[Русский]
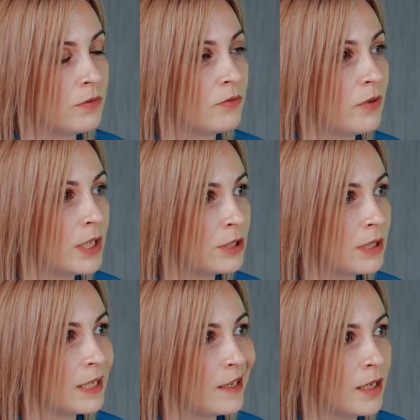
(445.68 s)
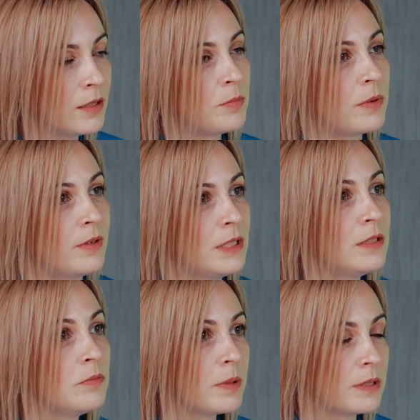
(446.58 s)
важно корректно
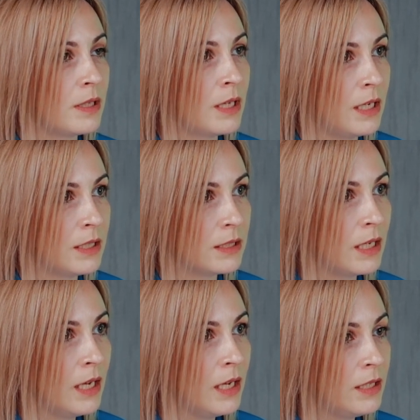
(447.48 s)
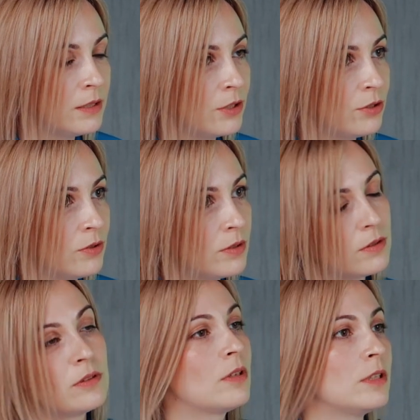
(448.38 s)
проводить импакт-анализ. И за счет
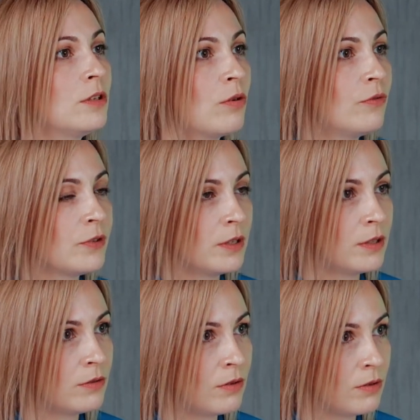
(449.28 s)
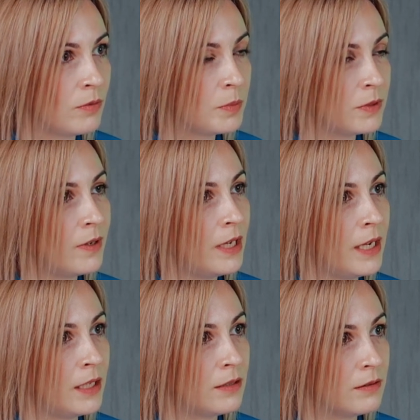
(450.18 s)
трассировки, которую
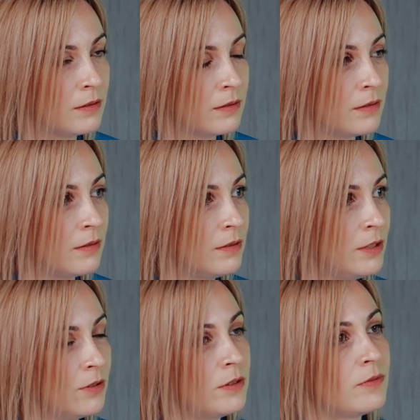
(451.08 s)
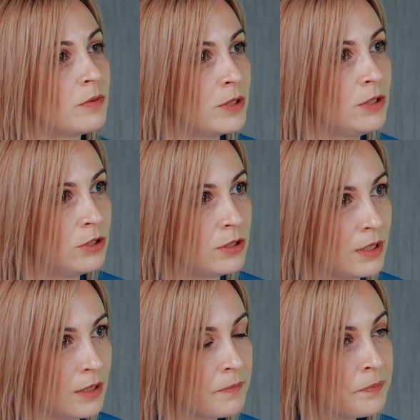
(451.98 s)
позволяет э, делать
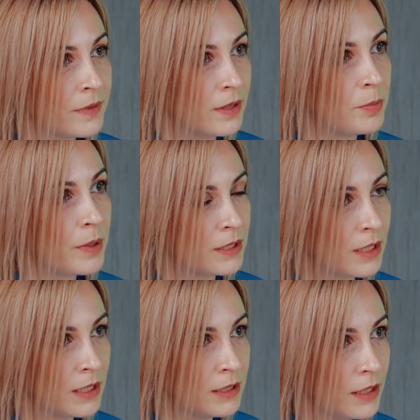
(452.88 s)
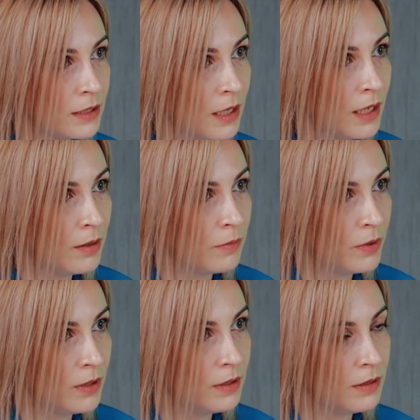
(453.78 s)
автоматически Enterprise Architect,
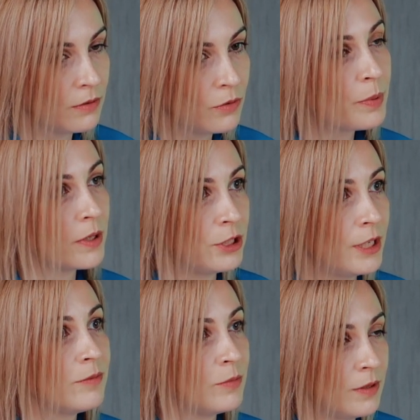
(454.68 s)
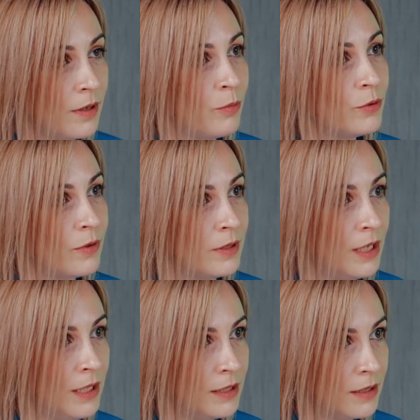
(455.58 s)
мы упрощаем работу
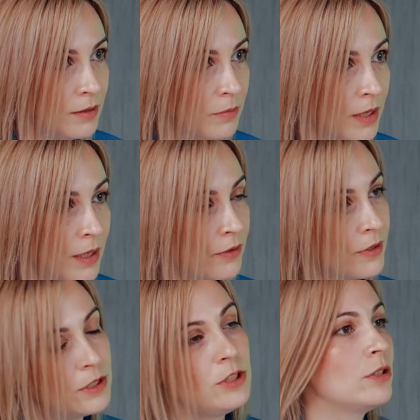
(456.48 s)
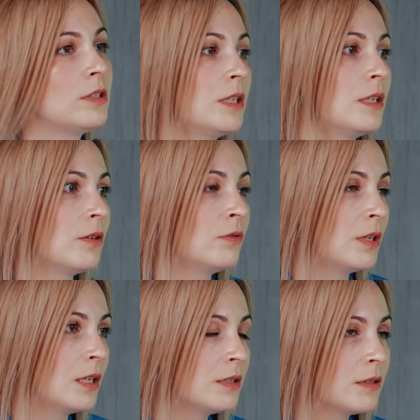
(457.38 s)
аналитикам. Фактически у
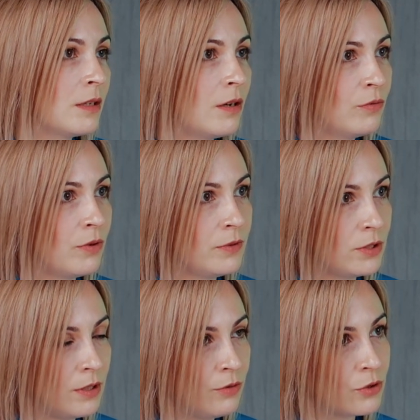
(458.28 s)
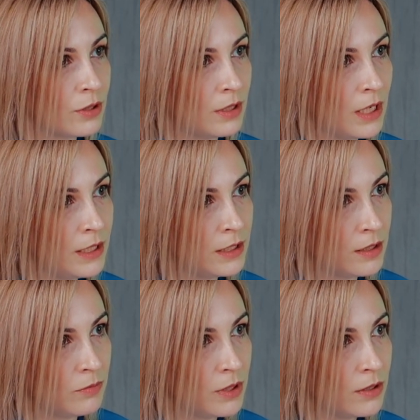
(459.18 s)
нас на уровне solution
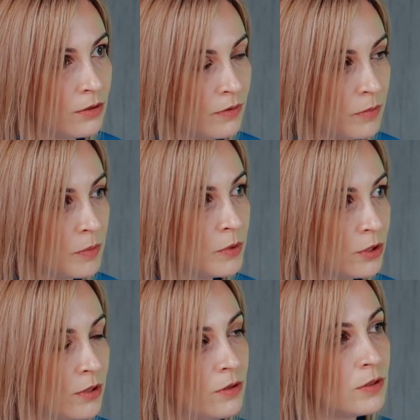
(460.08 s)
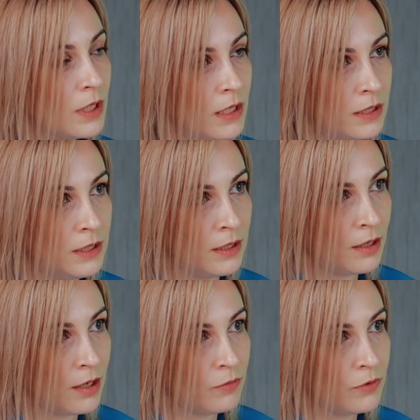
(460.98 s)
аналитики мы готовим обычно use case,
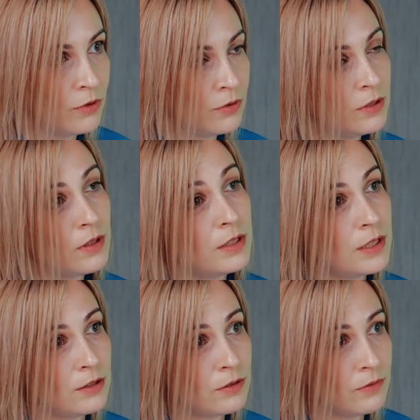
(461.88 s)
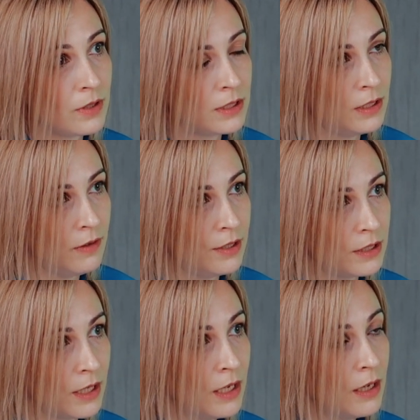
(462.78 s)
диаграмму, ее детализацию в Activity,